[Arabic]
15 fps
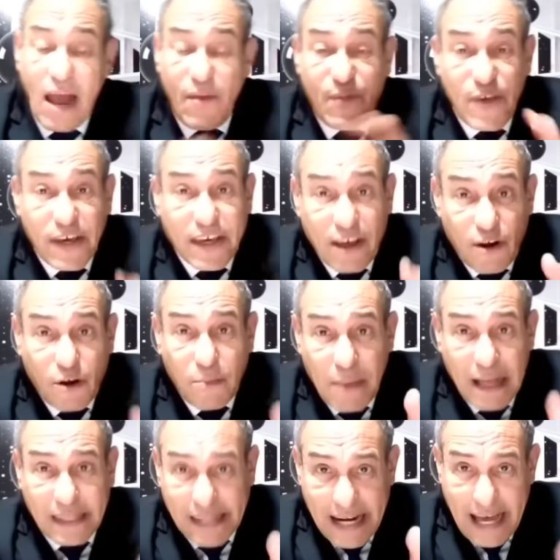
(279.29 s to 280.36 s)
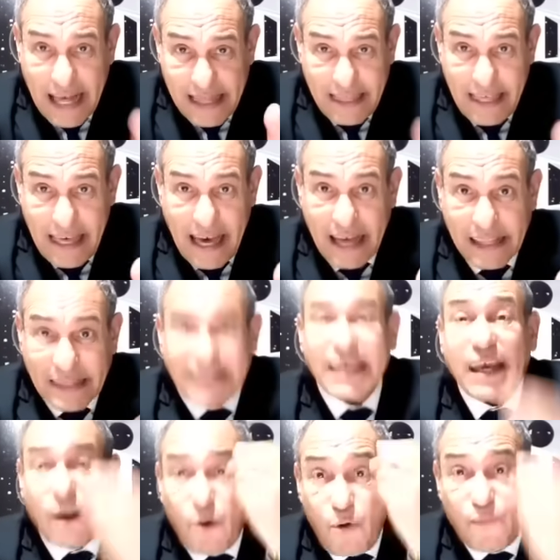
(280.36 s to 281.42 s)
2000 كيلومتر هذه
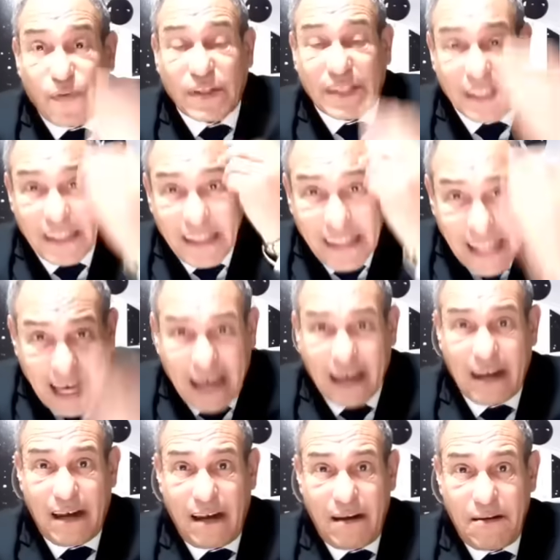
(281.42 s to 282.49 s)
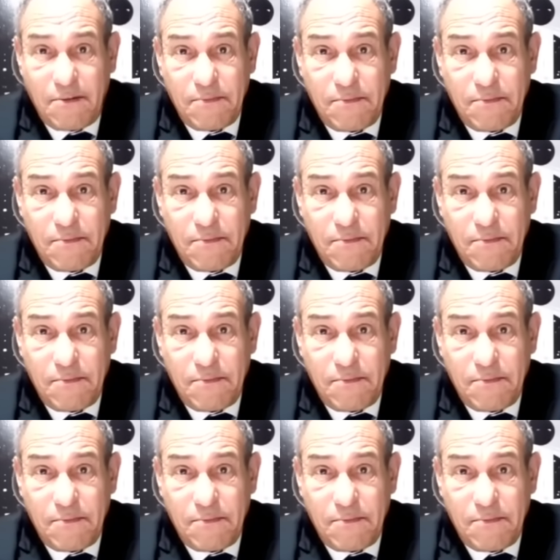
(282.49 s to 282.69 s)
تكلفة النقل